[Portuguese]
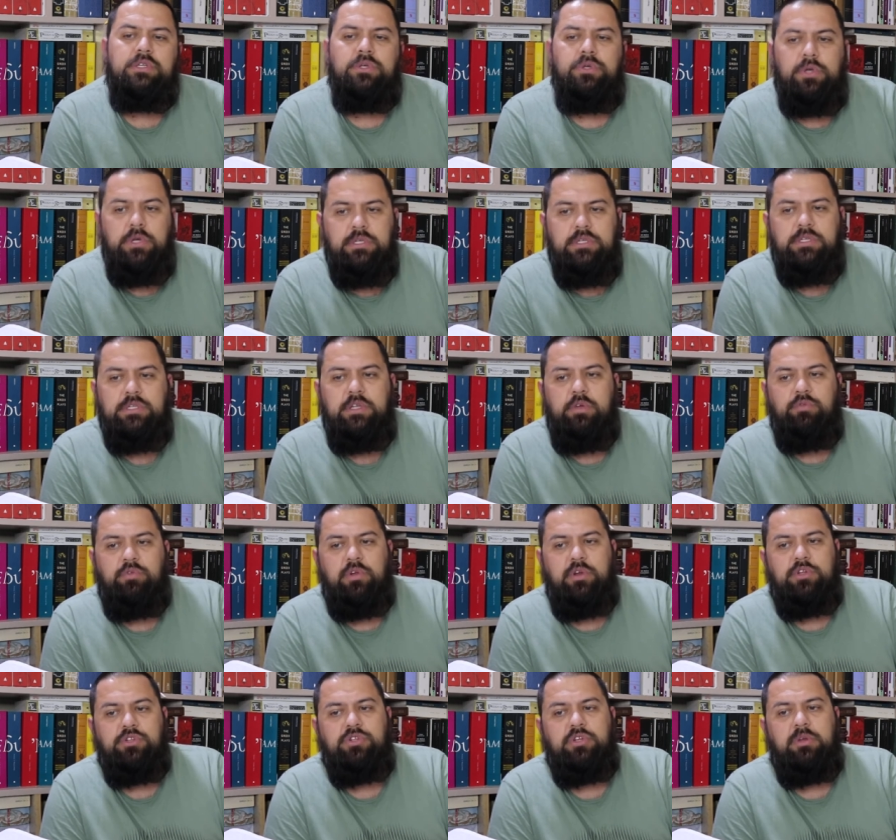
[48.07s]
Goethe teve um
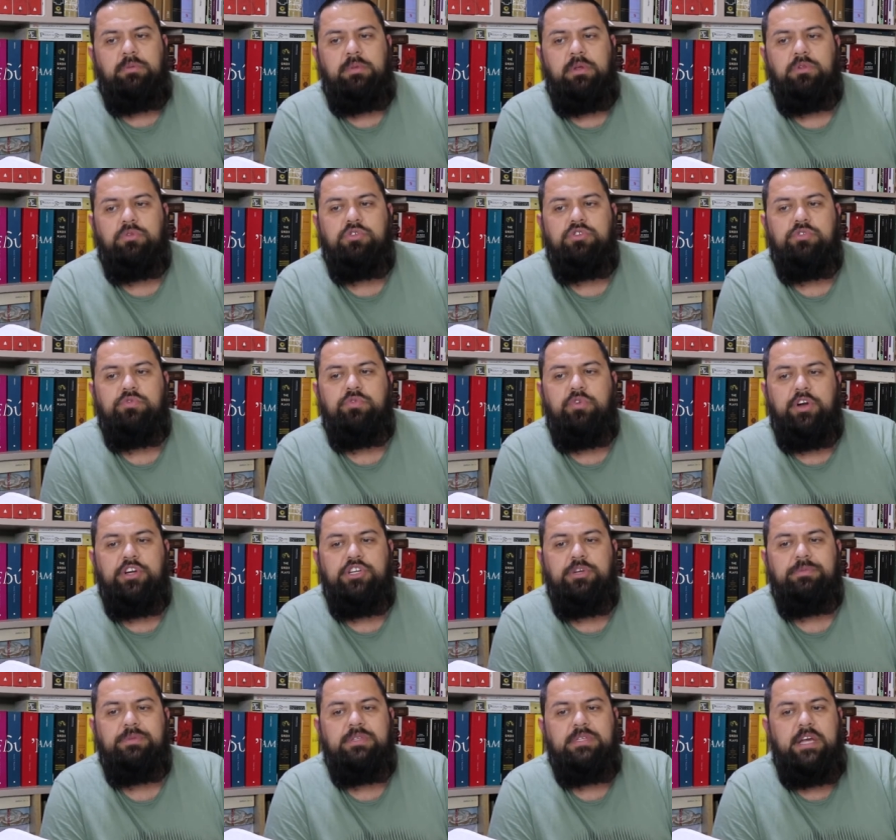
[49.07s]
relacionamento de
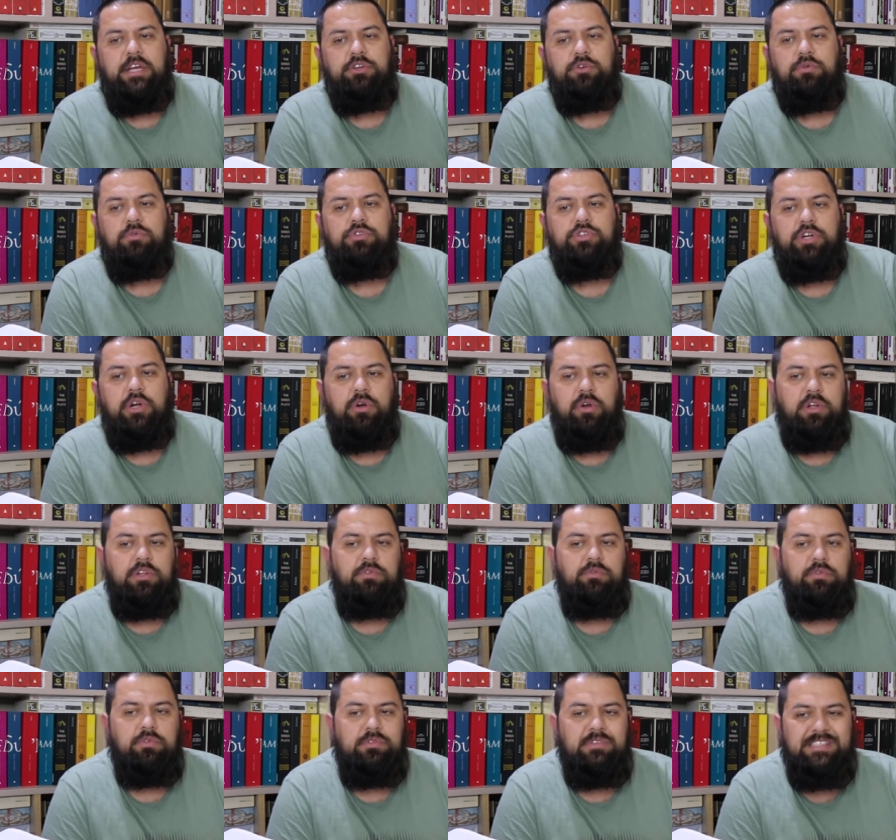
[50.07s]
forte amizade com
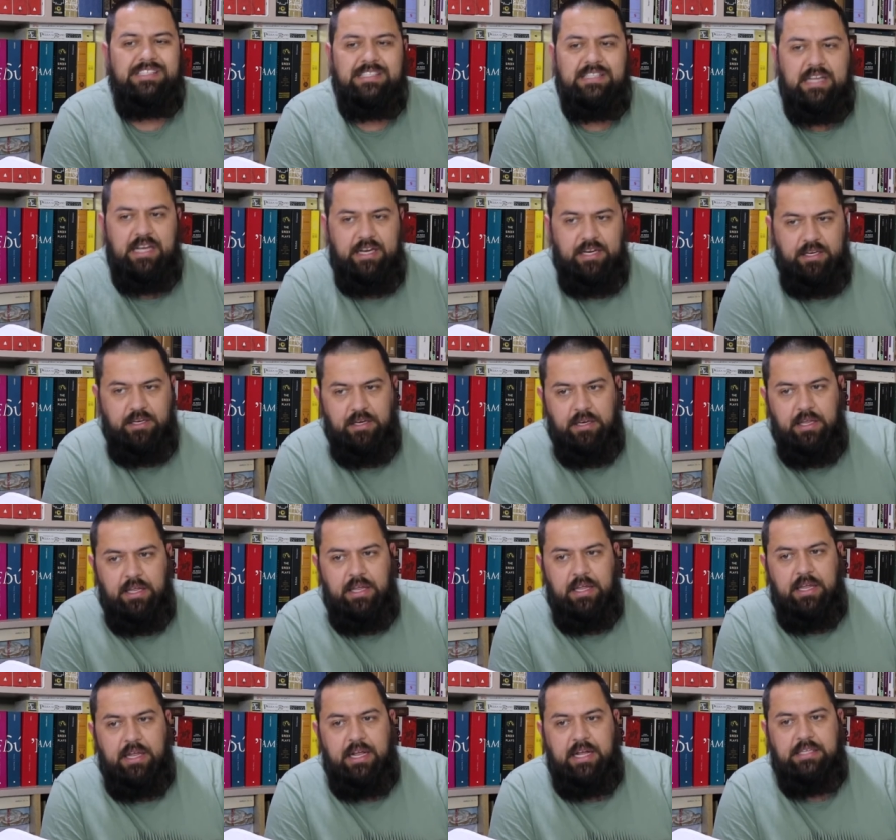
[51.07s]
Charlotte von Stein,
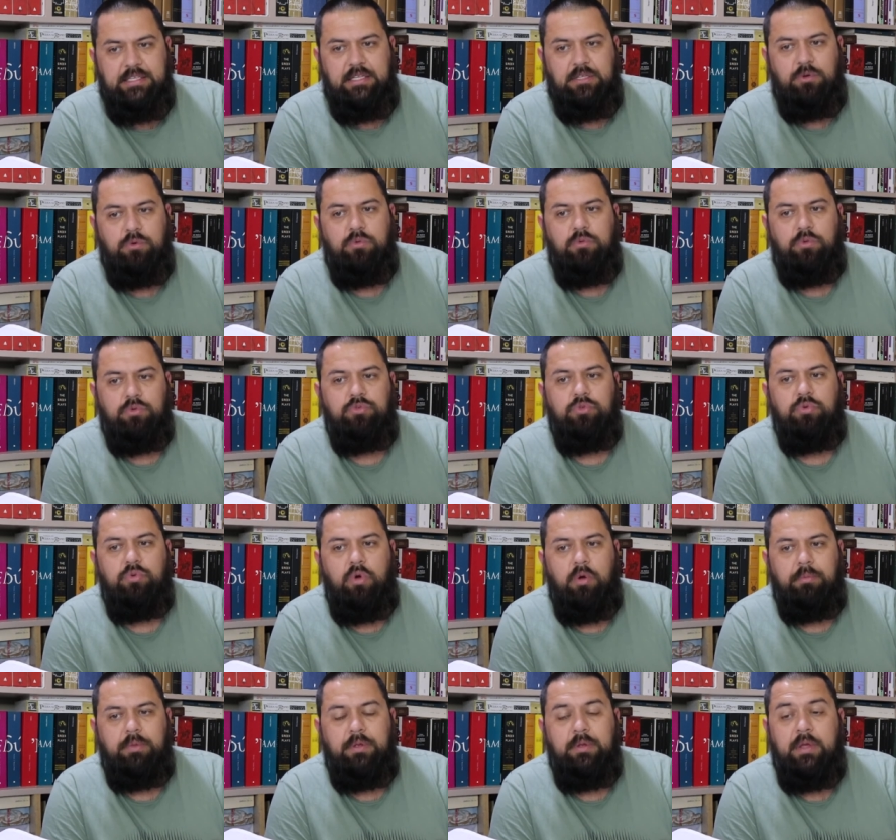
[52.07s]
casada com outro
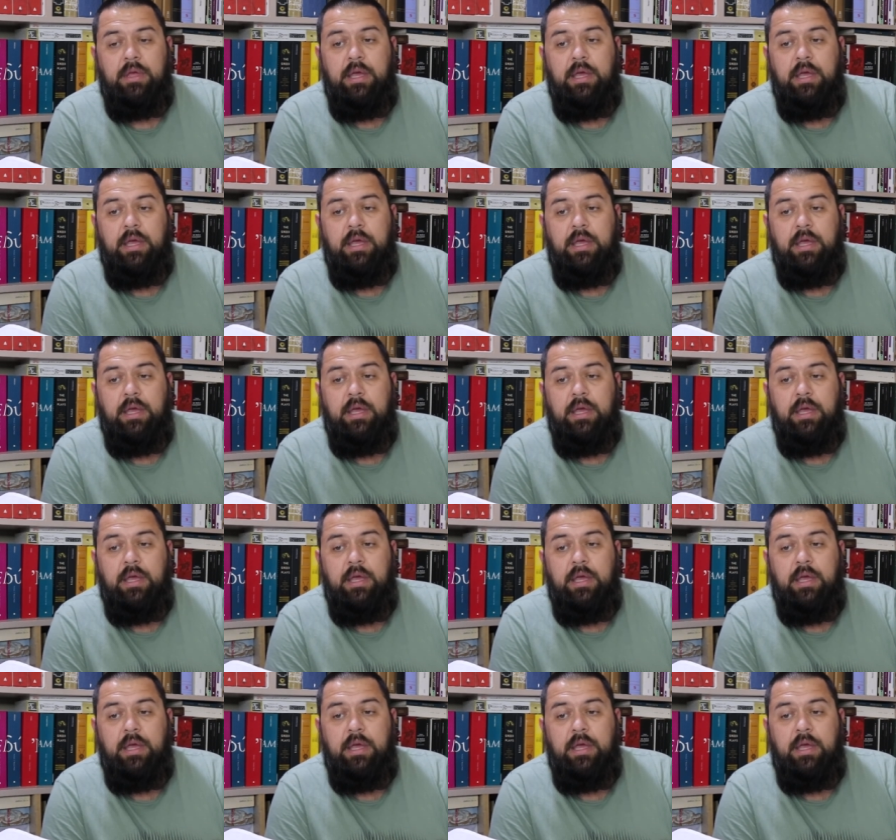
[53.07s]
homem.